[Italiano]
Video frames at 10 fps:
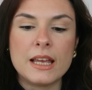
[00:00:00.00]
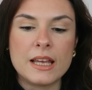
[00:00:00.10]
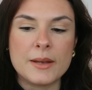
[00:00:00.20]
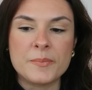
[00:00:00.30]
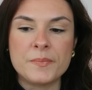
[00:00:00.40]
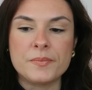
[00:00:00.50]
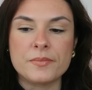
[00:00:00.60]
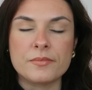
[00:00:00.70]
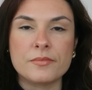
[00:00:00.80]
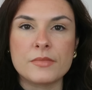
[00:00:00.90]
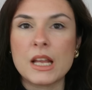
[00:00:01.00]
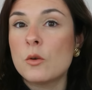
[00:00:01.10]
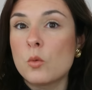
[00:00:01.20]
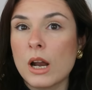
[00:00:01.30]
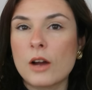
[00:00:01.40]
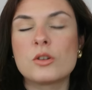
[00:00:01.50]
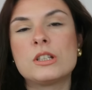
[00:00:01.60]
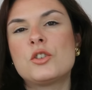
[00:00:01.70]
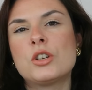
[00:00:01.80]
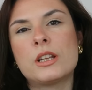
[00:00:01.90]
e, ehm, e, nulla,
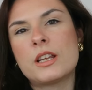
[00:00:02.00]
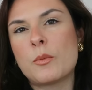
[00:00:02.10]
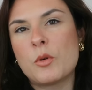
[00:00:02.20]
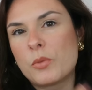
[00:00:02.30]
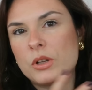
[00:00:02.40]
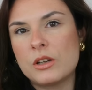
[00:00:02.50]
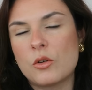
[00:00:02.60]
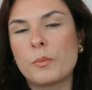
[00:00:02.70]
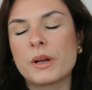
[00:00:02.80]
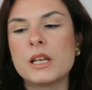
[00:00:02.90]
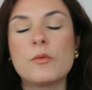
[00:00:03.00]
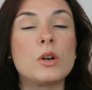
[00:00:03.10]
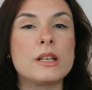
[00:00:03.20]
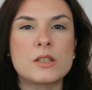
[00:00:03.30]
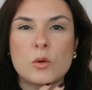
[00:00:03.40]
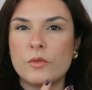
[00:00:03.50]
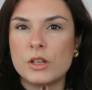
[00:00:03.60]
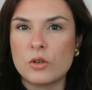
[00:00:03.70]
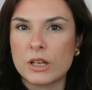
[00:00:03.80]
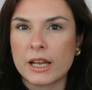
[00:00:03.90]
così ci teniamo un po' di compagnia, vuole essere un
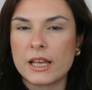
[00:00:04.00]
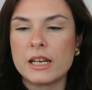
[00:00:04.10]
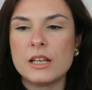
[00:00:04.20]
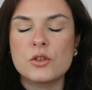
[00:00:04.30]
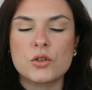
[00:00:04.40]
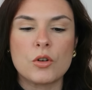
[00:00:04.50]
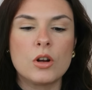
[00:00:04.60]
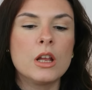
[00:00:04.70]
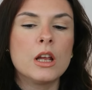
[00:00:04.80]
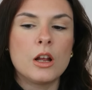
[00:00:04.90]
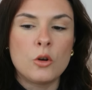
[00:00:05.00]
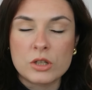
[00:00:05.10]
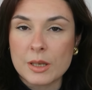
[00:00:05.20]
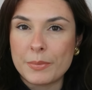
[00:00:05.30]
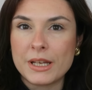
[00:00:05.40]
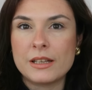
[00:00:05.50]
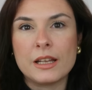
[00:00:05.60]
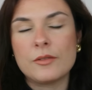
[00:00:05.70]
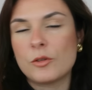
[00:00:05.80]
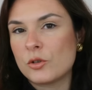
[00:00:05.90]
video chiacchiericcio, lo
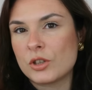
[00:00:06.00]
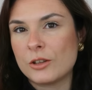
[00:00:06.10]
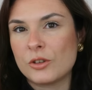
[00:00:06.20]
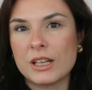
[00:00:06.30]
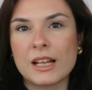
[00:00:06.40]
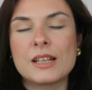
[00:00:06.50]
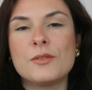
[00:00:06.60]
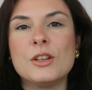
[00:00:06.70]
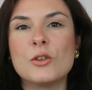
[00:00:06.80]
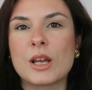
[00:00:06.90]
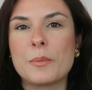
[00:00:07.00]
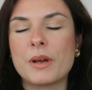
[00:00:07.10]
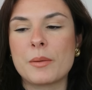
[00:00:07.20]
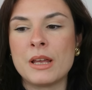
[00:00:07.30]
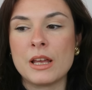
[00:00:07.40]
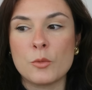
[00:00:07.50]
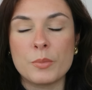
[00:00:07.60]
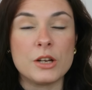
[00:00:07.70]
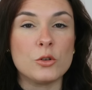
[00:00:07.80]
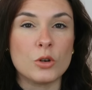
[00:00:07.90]
sapete, ve l'ho già detto in tanti video che per me è un
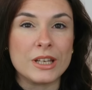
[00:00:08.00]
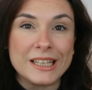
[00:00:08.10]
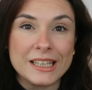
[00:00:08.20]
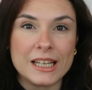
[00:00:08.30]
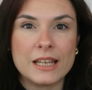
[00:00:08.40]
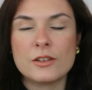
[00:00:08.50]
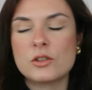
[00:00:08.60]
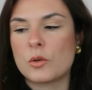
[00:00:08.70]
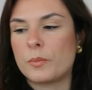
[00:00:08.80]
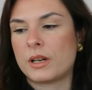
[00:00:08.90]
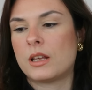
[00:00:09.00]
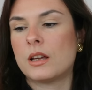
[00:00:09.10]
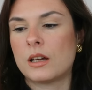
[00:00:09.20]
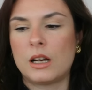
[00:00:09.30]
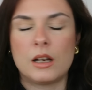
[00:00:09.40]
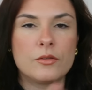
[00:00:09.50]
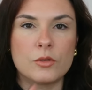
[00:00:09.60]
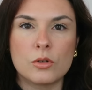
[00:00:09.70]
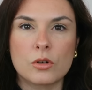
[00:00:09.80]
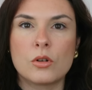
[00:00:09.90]
periodo intenso perché al
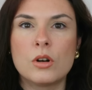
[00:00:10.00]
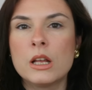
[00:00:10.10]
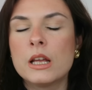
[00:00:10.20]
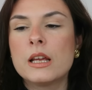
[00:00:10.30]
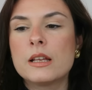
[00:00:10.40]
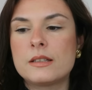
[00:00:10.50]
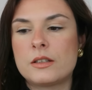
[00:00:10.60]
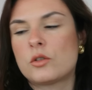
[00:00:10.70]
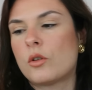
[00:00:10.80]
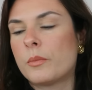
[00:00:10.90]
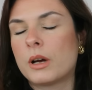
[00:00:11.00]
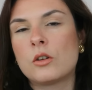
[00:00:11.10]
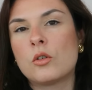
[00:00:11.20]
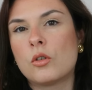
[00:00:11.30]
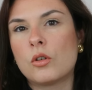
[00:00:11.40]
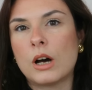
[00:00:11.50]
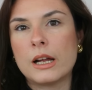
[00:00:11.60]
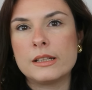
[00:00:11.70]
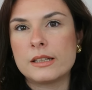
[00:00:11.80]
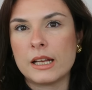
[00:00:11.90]
lavoro si sommano
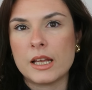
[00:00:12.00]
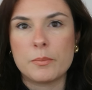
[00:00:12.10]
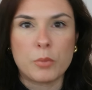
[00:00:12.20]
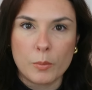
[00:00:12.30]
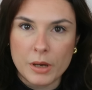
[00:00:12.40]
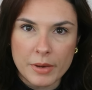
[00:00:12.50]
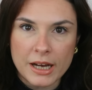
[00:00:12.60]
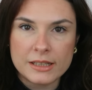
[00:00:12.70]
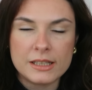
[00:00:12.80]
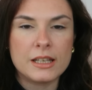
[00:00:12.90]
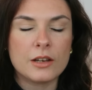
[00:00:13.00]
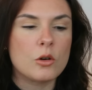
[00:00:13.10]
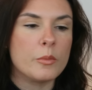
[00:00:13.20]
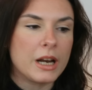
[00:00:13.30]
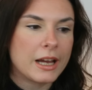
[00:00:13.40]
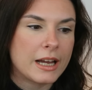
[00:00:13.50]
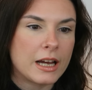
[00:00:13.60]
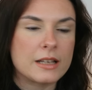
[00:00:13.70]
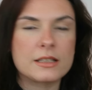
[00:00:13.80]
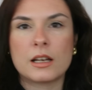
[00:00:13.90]
altre problematiche come la
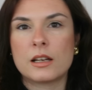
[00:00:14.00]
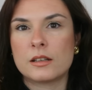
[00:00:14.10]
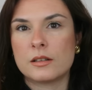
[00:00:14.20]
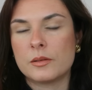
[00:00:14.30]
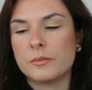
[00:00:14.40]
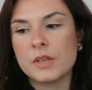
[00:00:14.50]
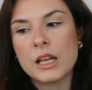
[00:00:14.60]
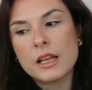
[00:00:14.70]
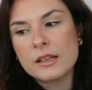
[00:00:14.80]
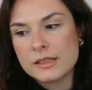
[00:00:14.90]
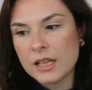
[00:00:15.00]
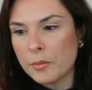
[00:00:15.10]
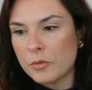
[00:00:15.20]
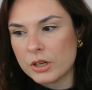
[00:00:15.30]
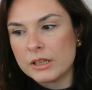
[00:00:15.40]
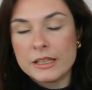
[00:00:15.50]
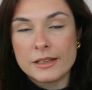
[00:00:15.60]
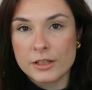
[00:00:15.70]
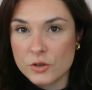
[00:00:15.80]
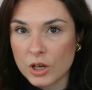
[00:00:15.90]
casa, ehm, stiamo
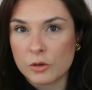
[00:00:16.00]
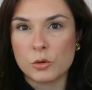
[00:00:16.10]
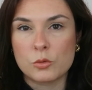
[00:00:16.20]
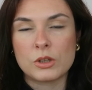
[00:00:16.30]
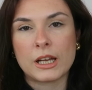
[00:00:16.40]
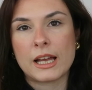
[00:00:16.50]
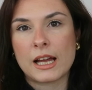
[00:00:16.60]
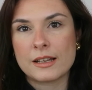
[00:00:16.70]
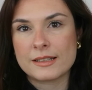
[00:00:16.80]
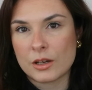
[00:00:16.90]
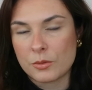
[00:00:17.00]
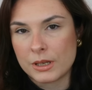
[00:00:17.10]
ritinteggiando tutta casa,